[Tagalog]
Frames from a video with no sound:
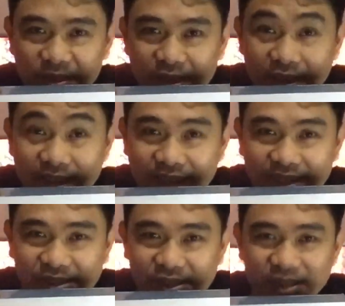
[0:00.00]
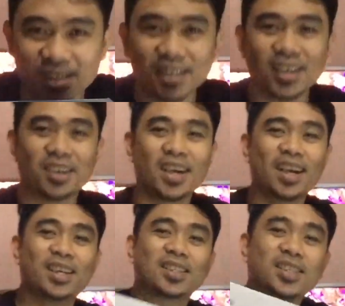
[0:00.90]
condenser.
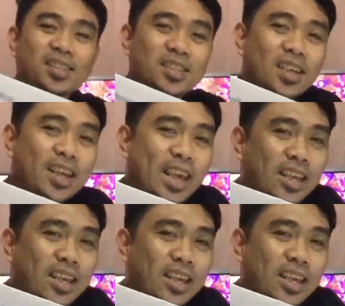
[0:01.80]
Alright, so it's the at